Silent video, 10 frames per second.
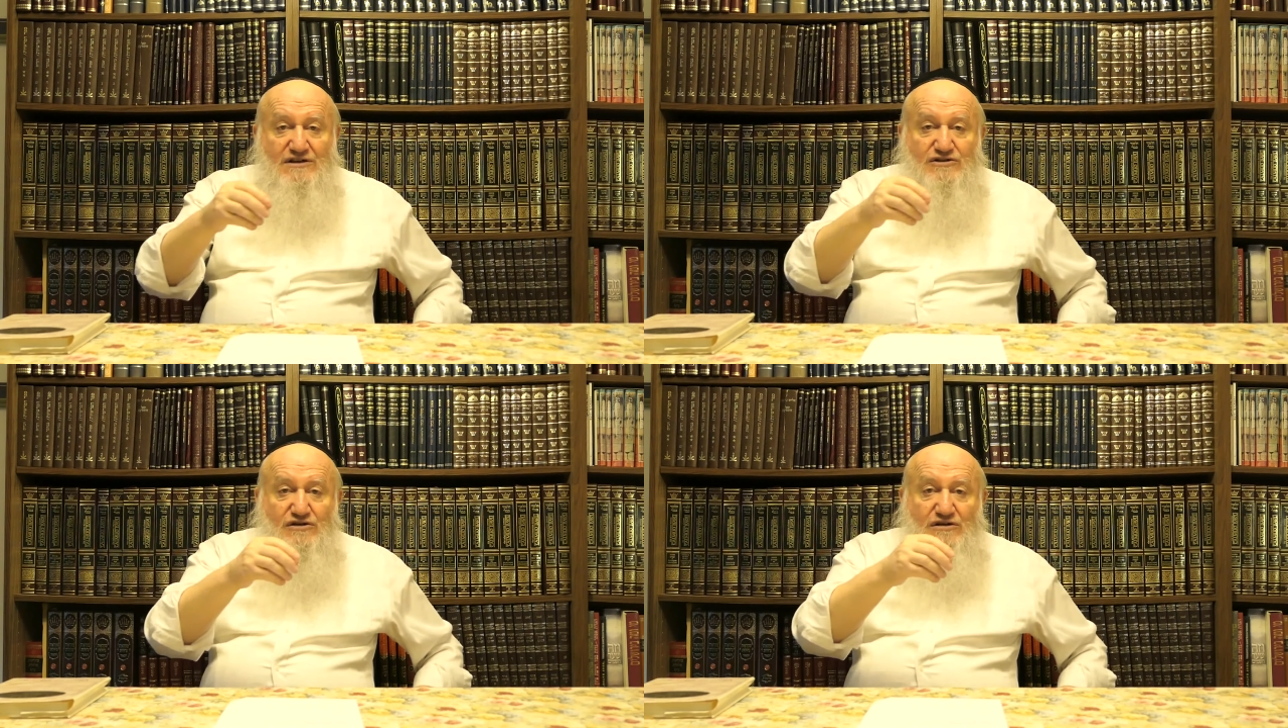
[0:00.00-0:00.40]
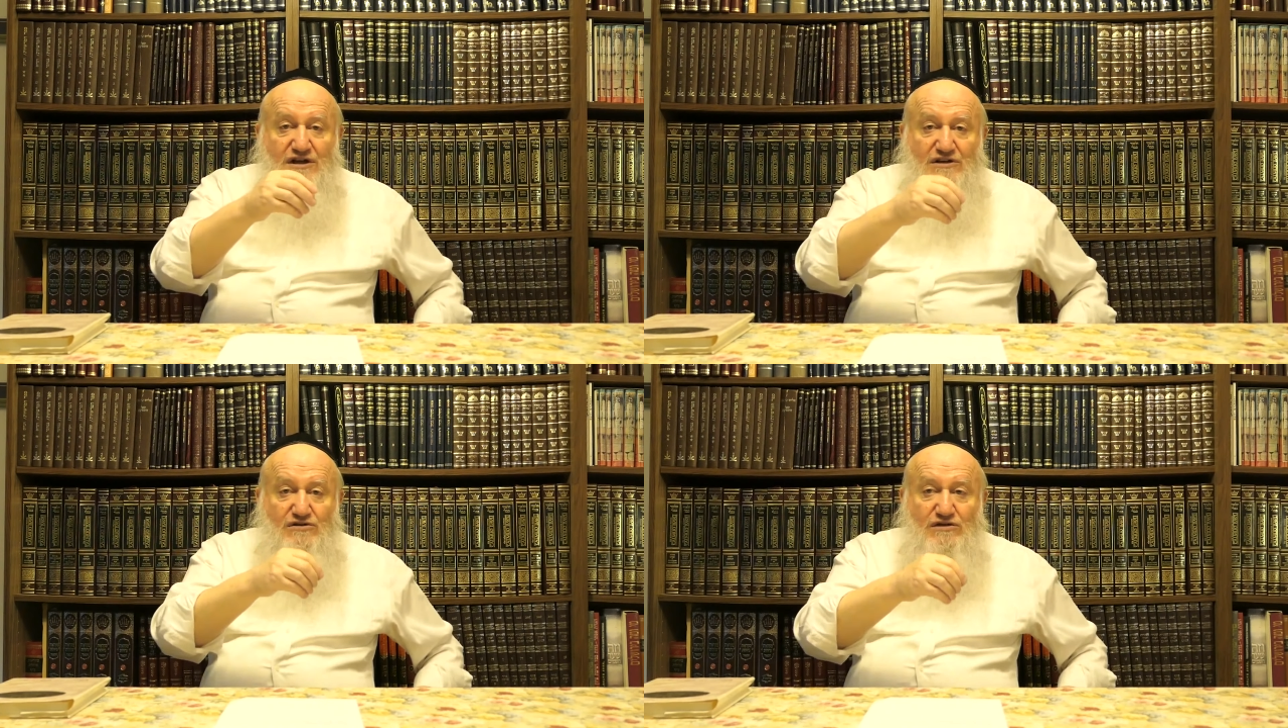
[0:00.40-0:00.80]

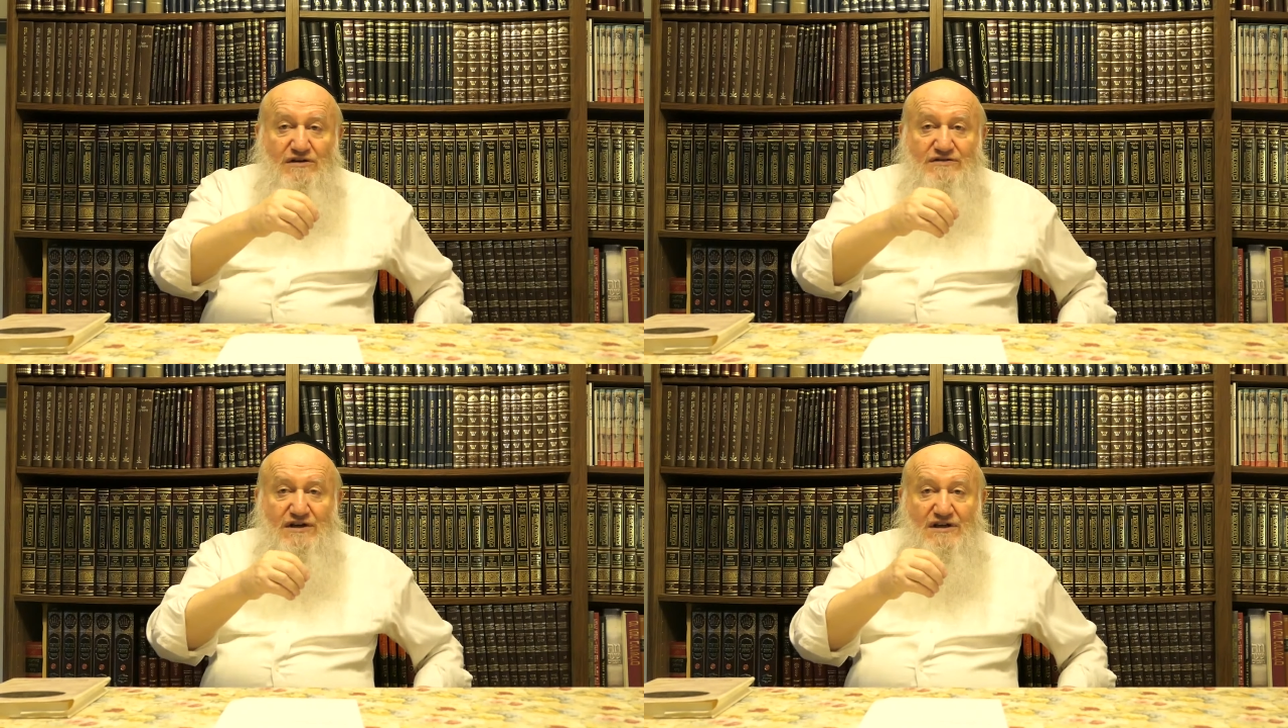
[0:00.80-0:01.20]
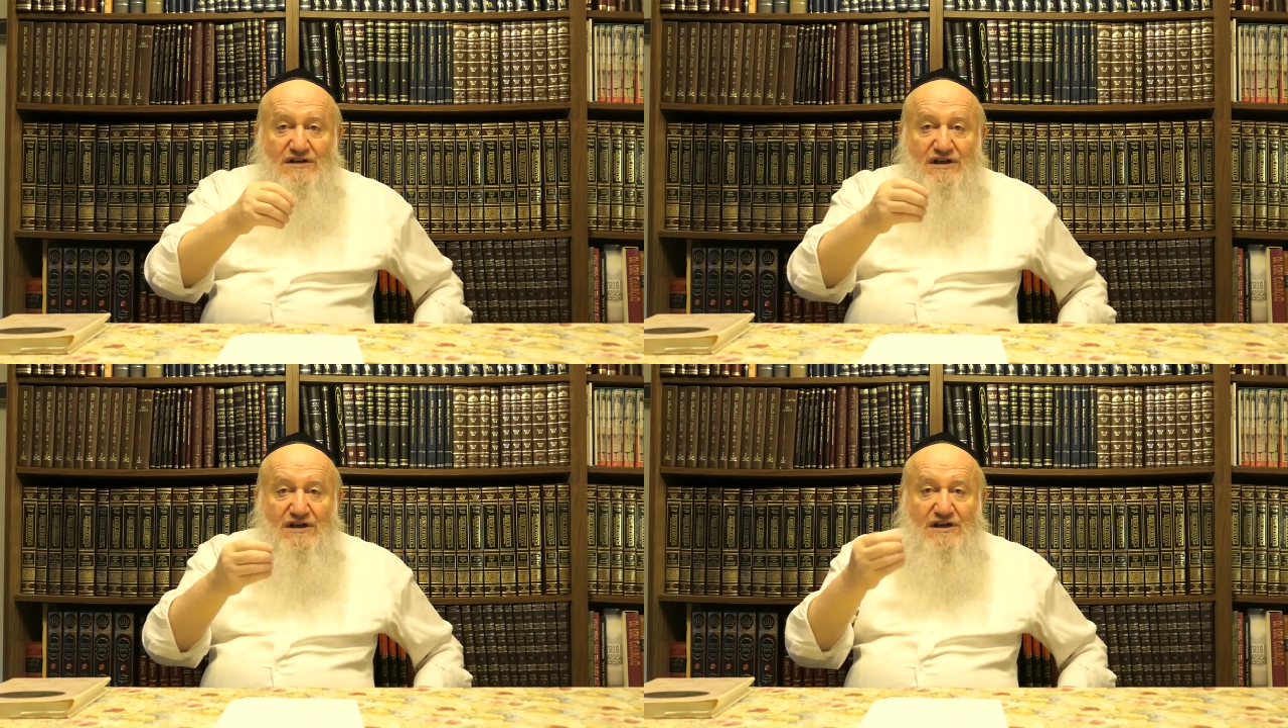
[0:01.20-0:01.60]
что-то оттуда
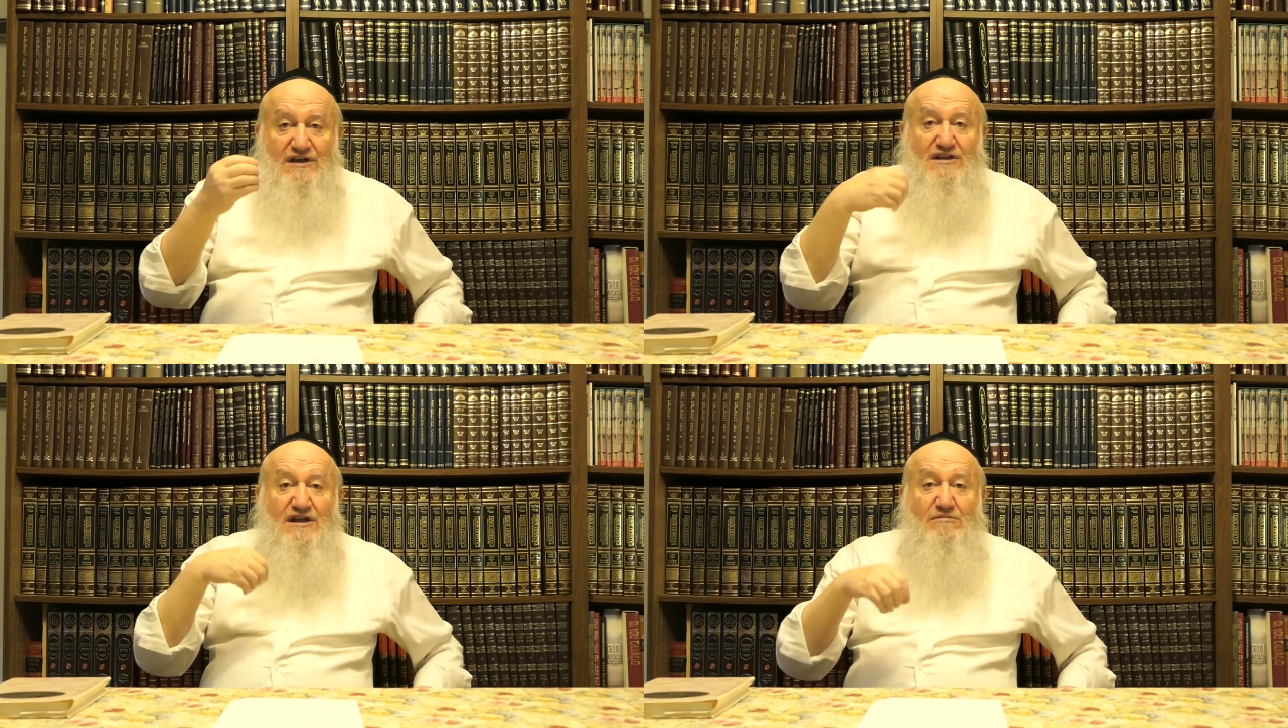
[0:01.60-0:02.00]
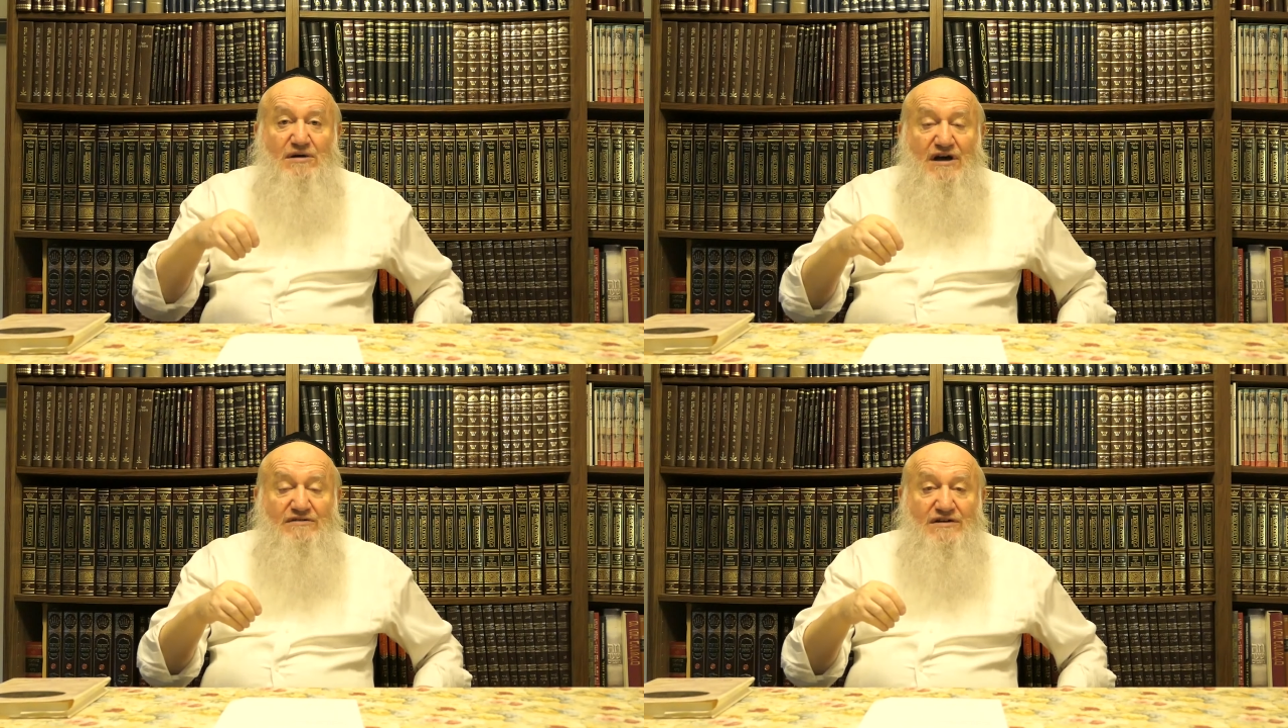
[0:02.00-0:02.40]
взял и
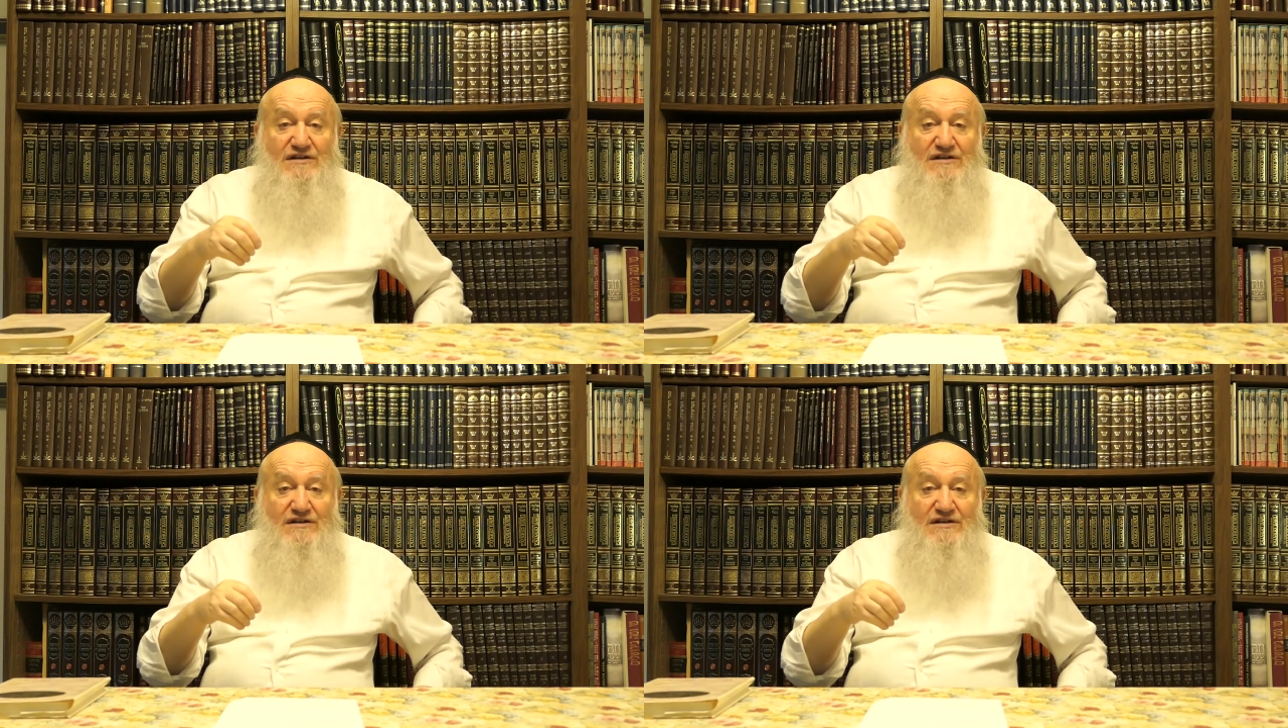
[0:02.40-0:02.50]
добавил.